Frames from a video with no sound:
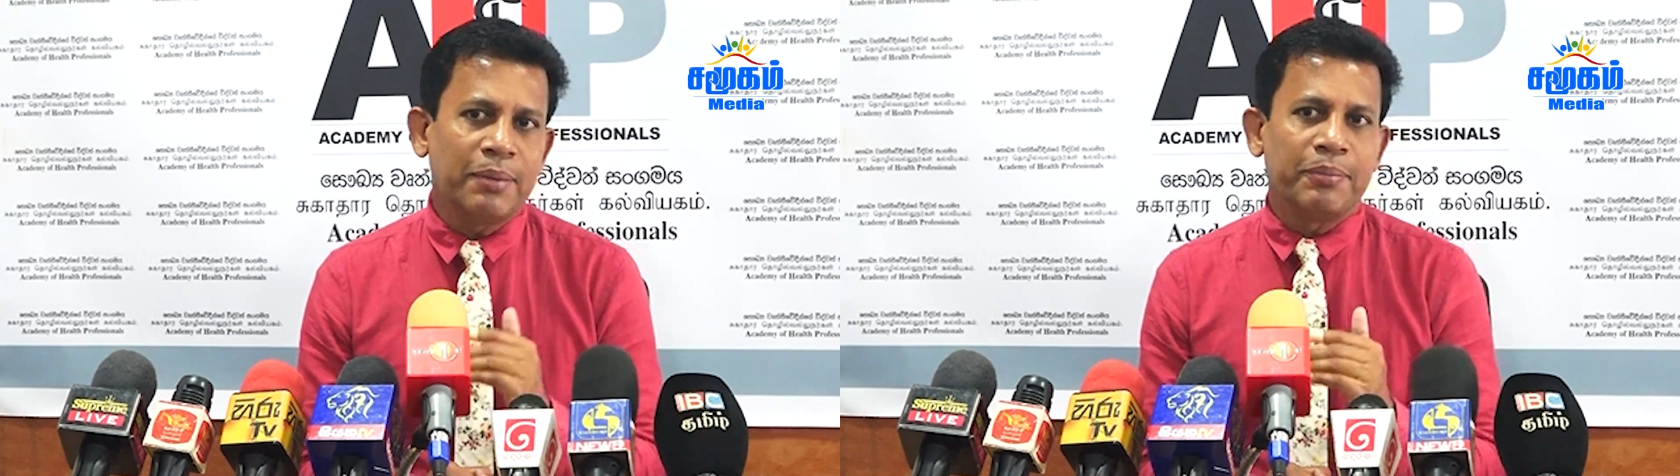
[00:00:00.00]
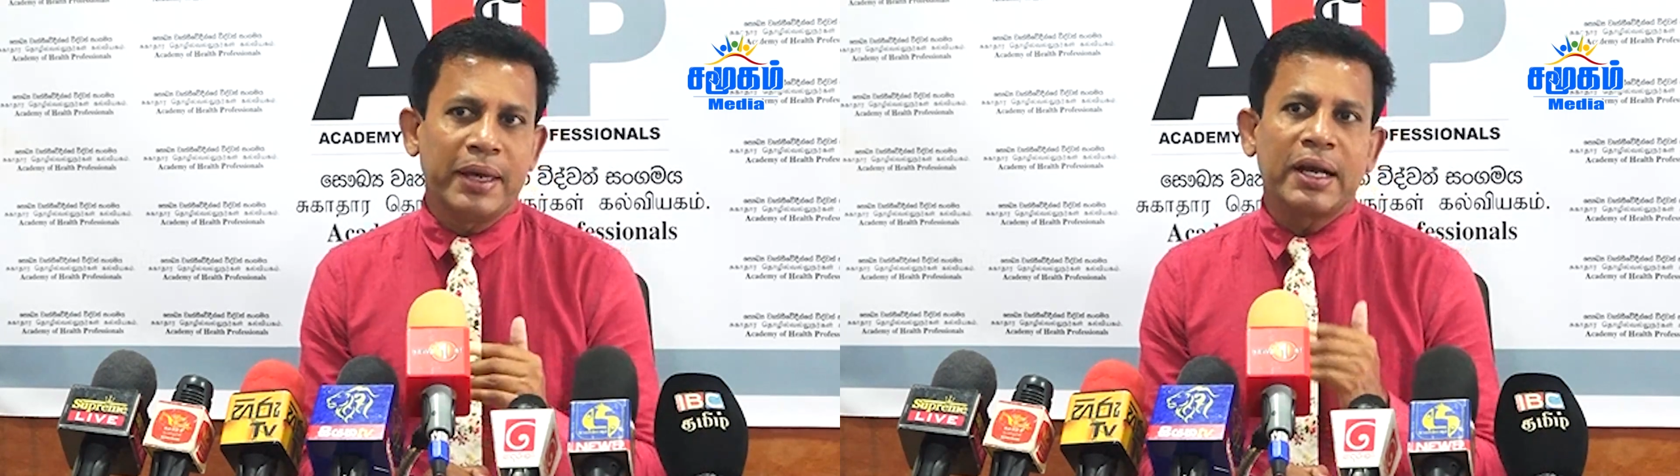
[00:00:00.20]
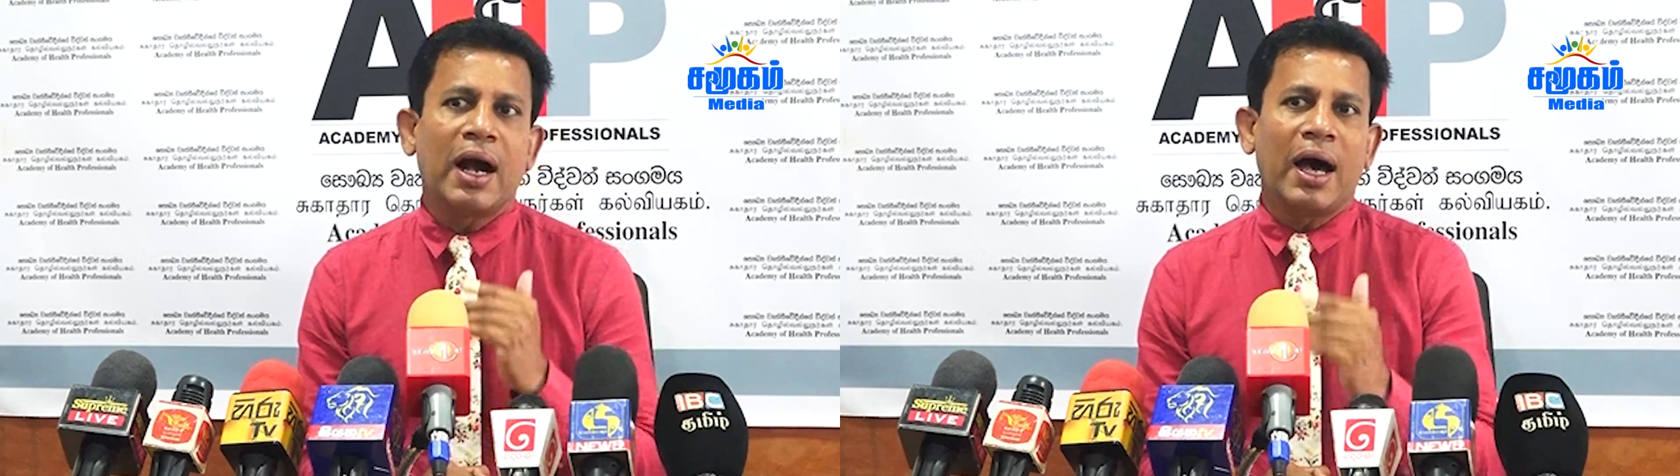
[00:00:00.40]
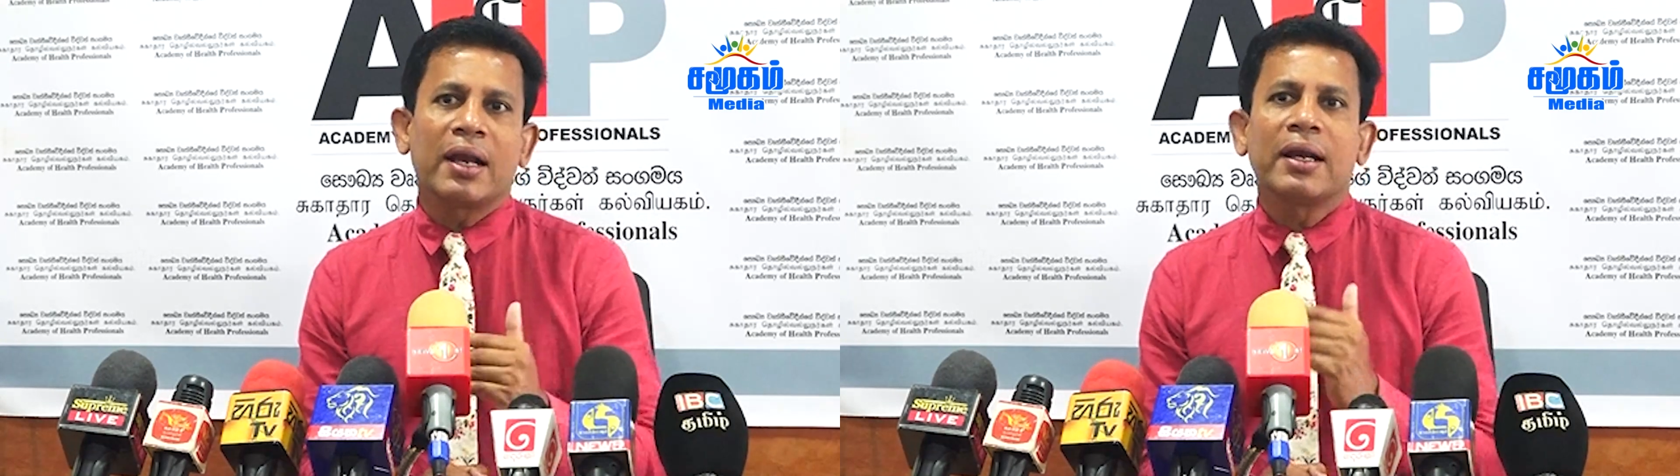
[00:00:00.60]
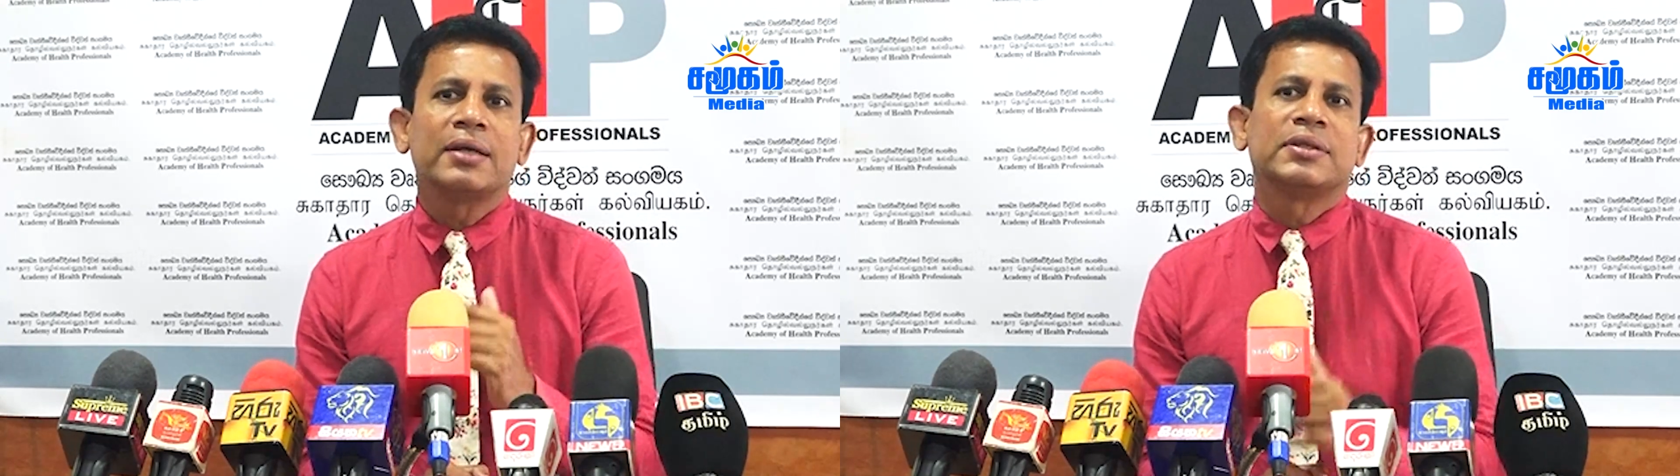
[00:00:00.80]

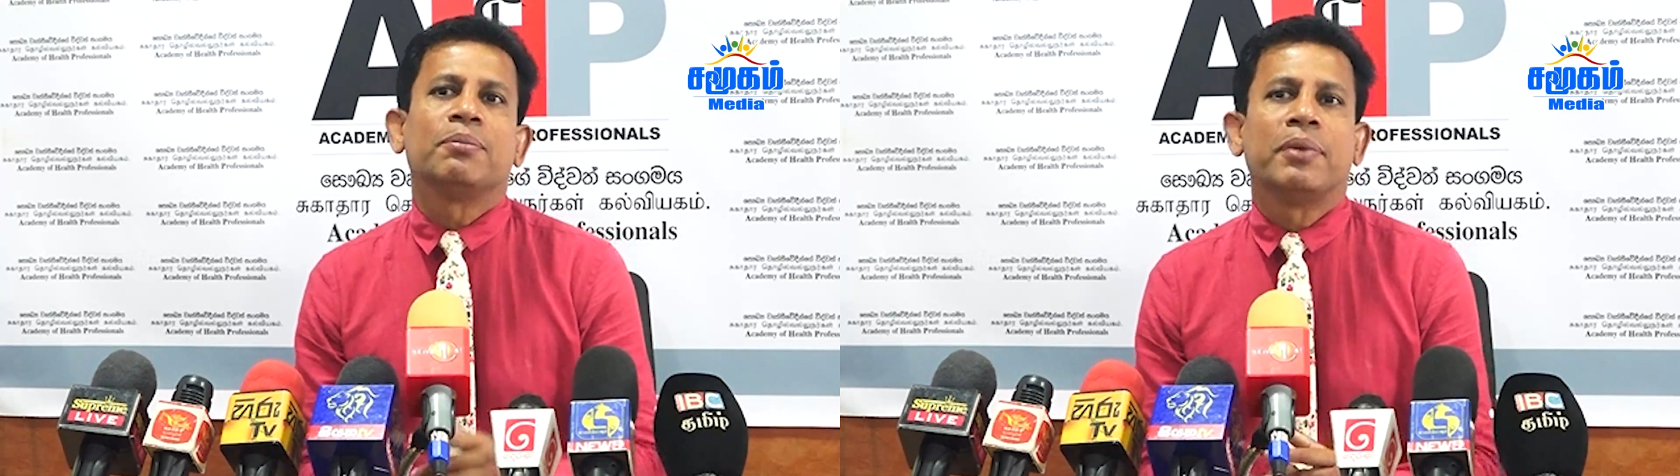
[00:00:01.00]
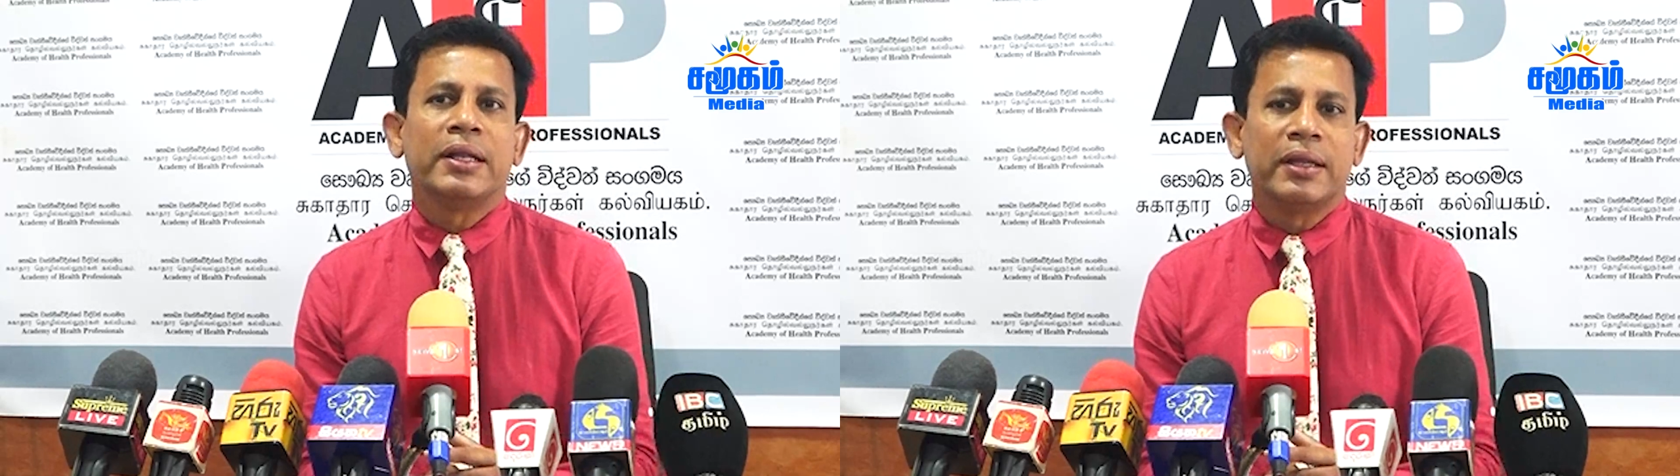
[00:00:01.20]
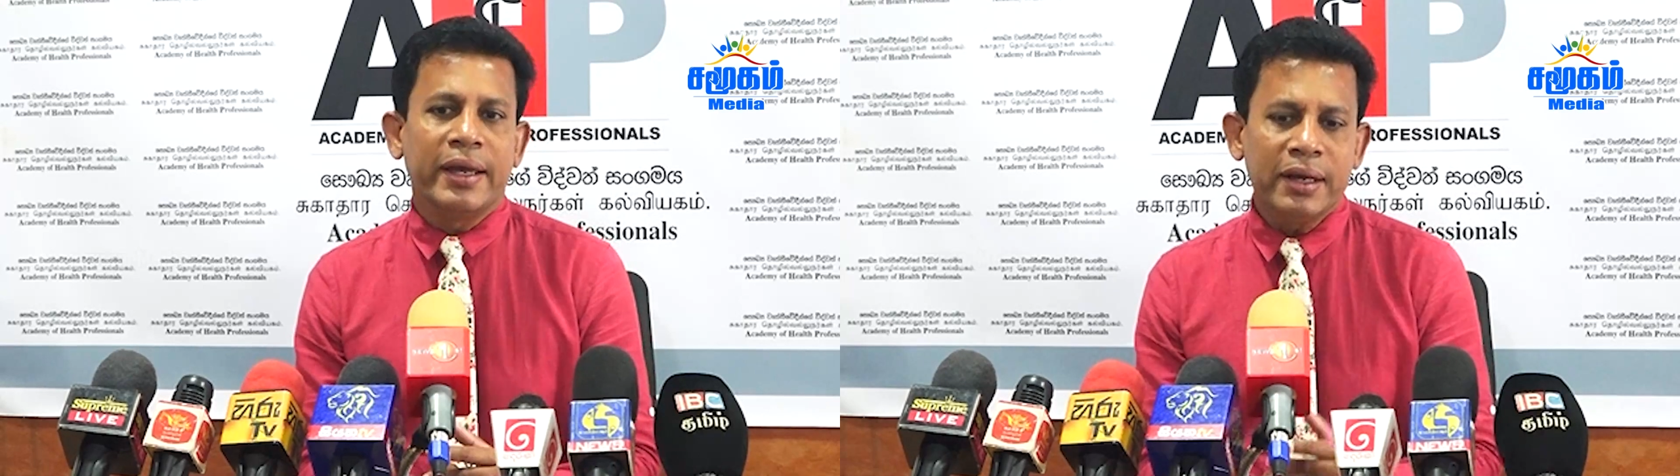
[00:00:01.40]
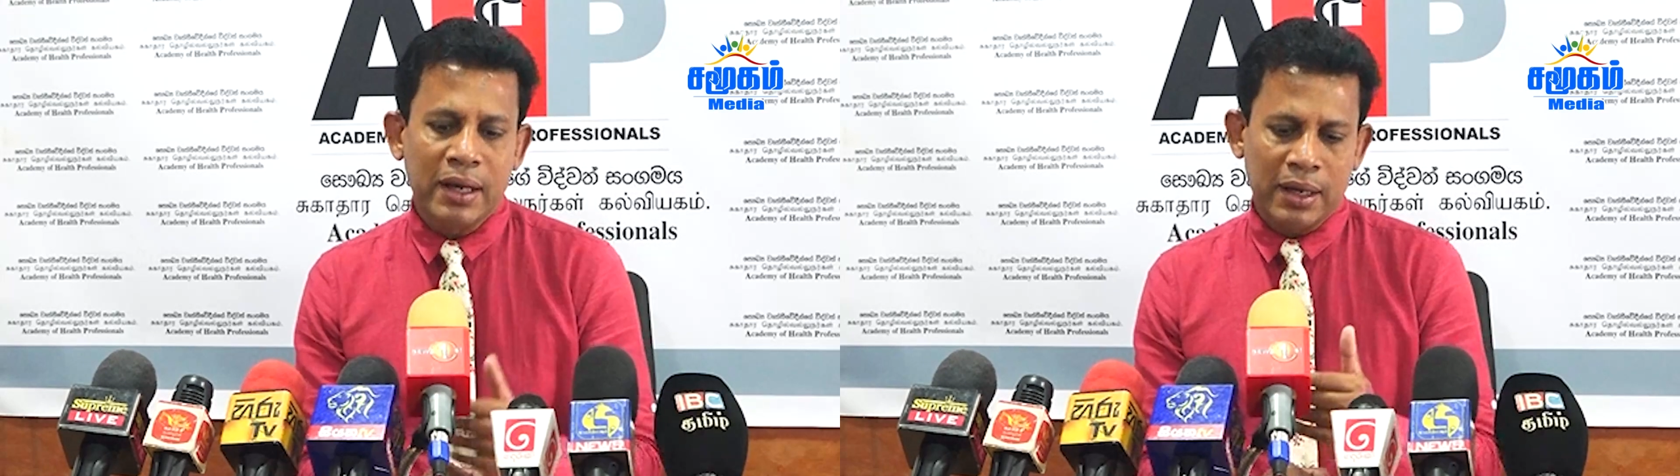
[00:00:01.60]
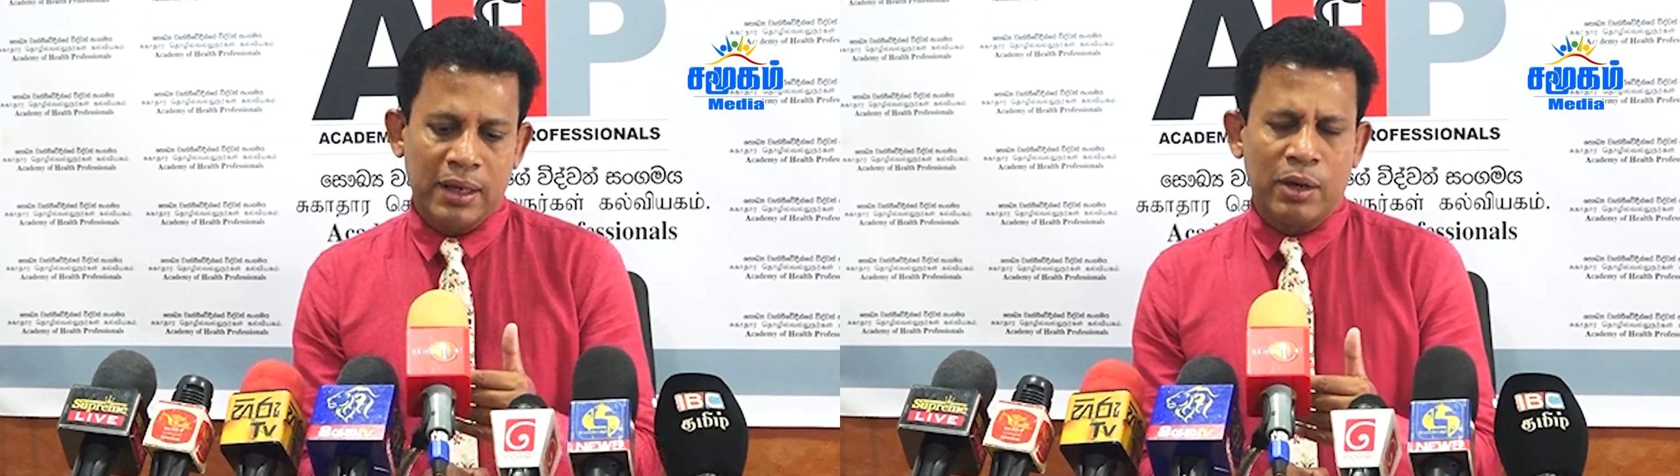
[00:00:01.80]
நிதியமைச்சர் தெளிவுபடுத்த வேண்டும்